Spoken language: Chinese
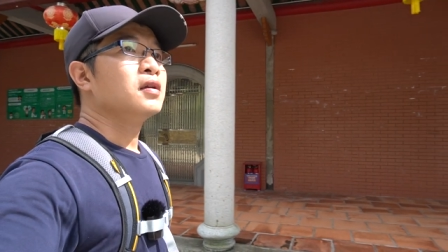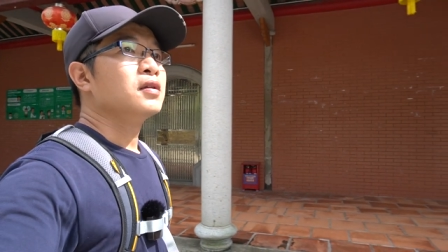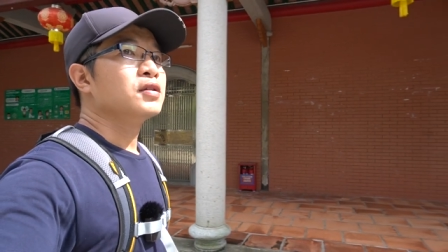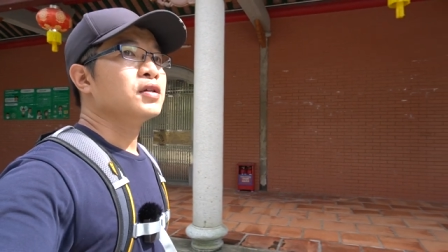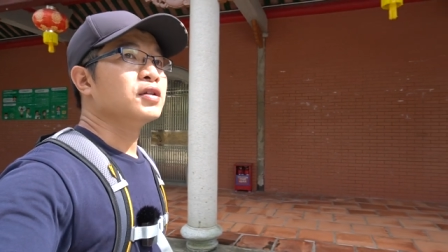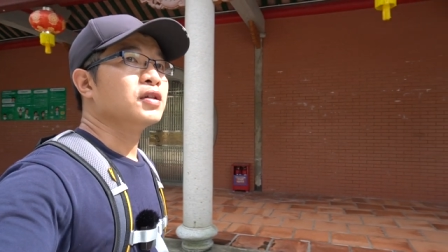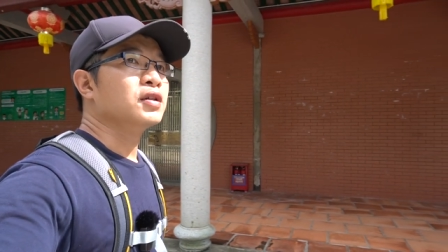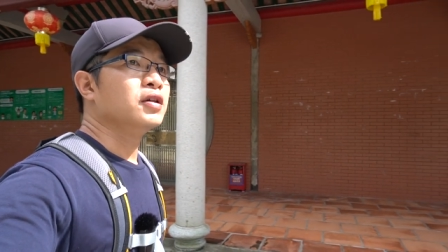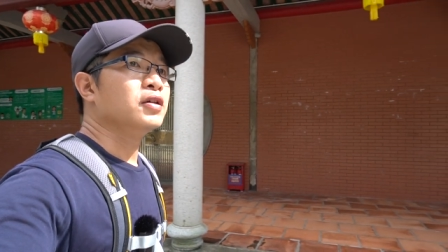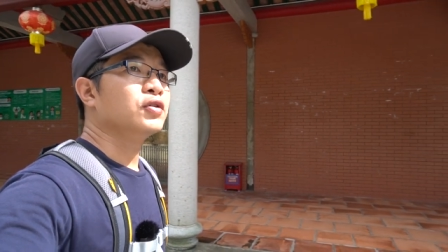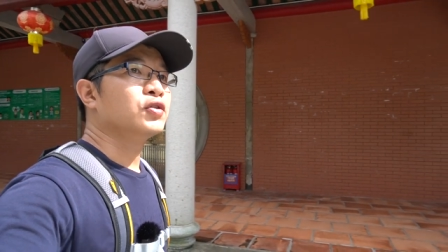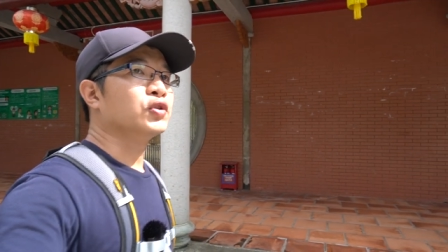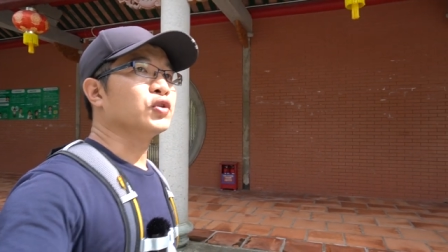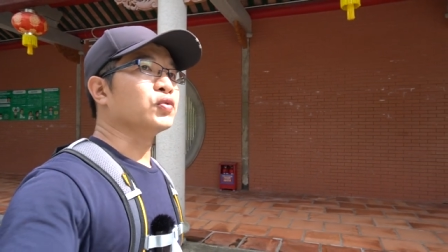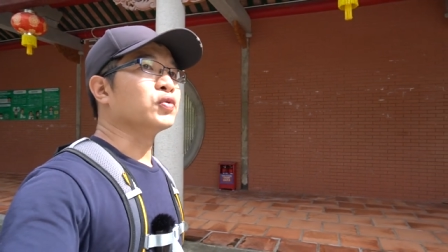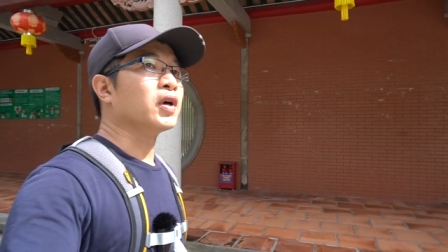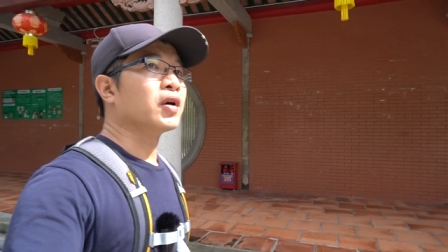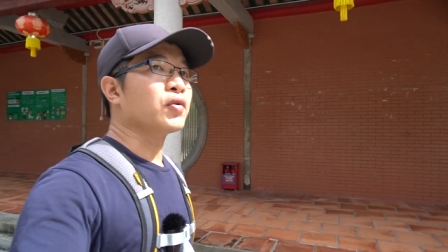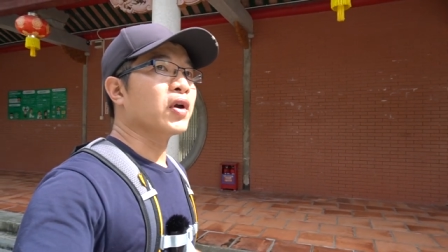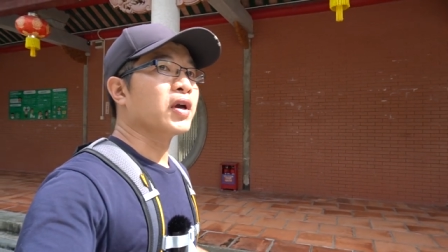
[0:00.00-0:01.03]
其实
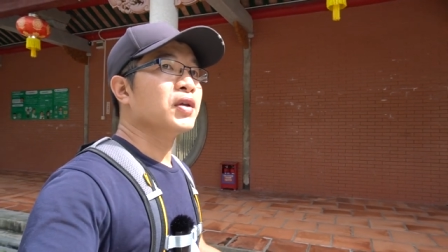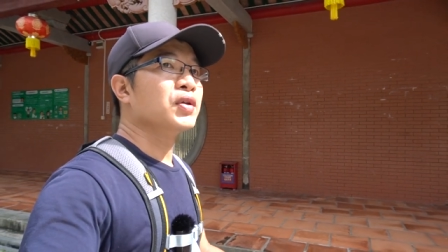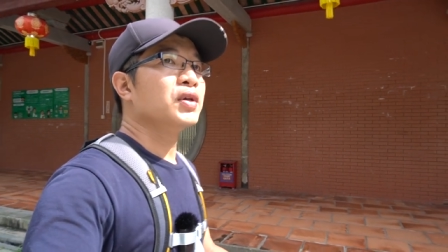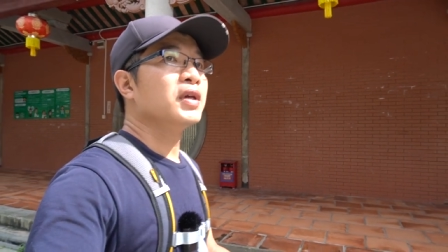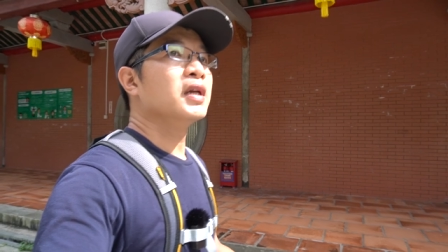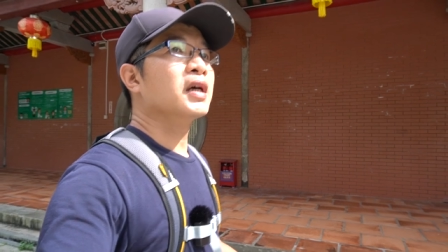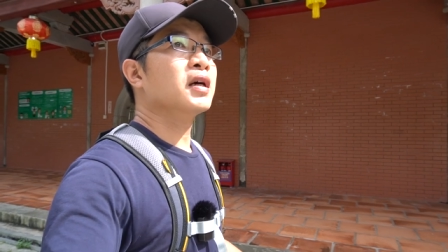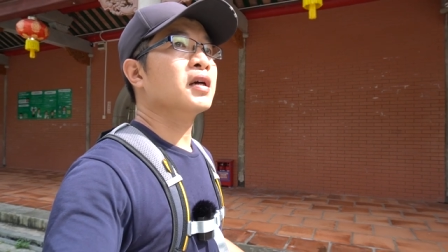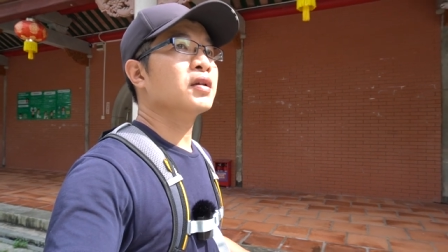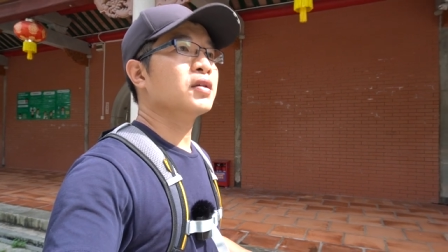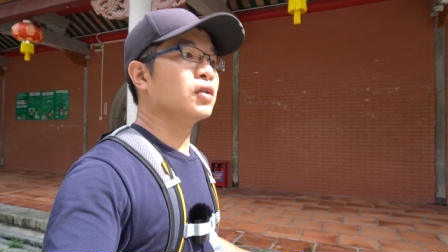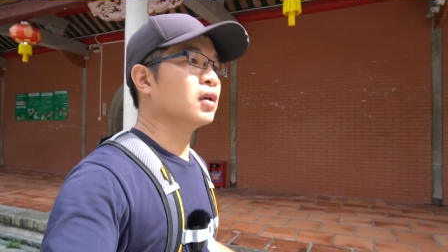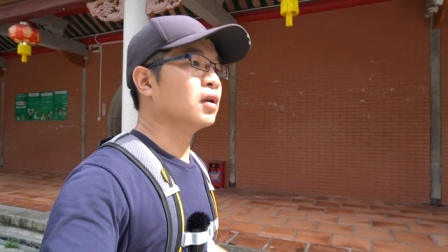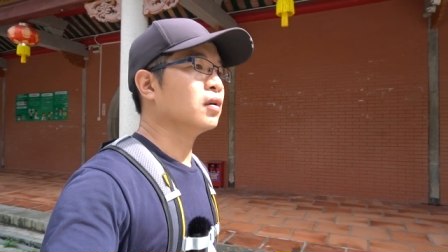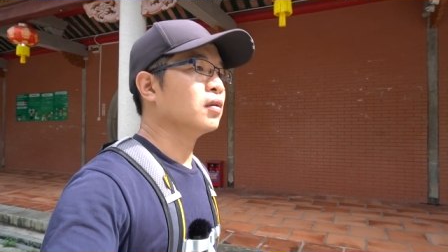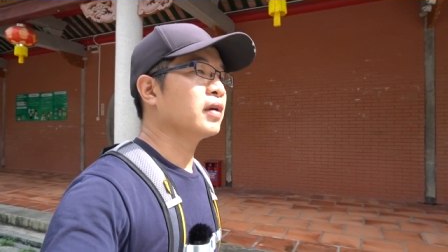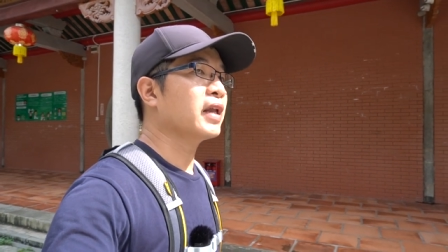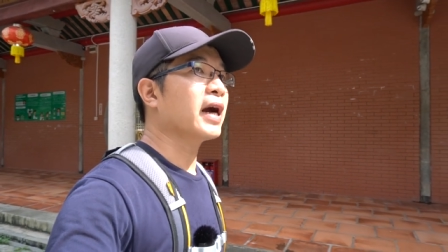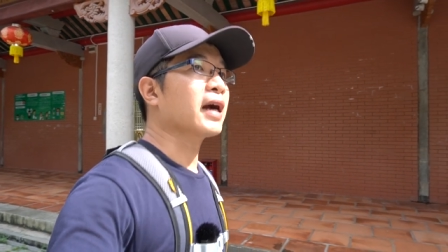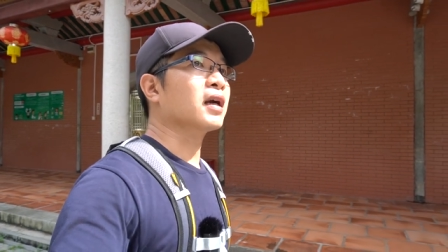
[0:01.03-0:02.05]
主要原因呢
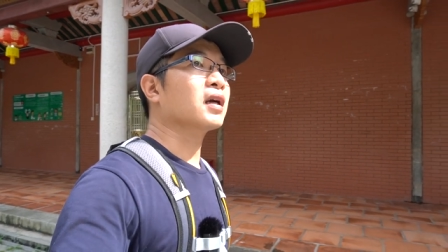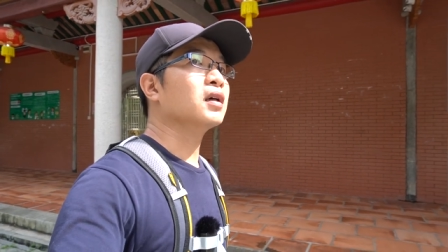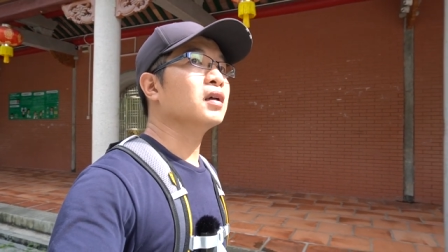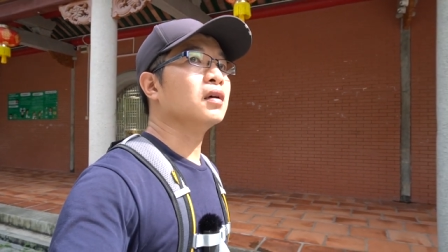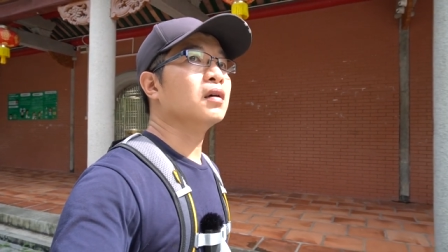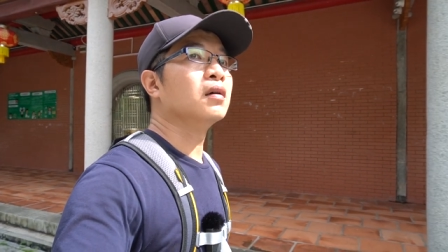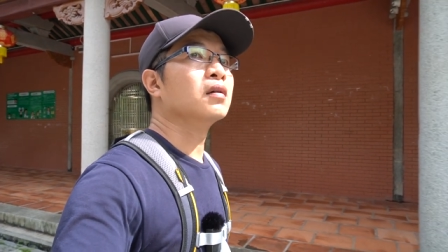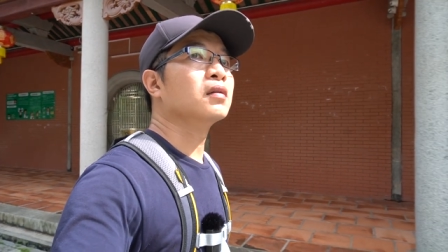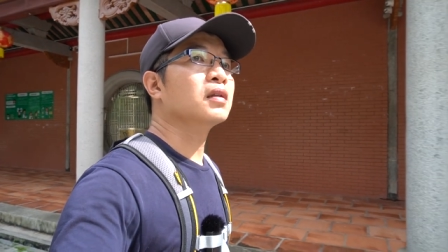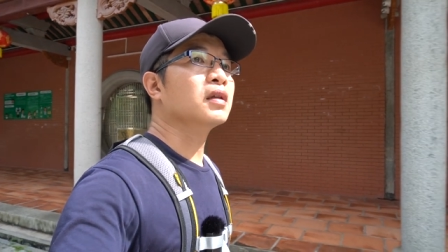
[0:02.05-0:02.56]
有两个哦。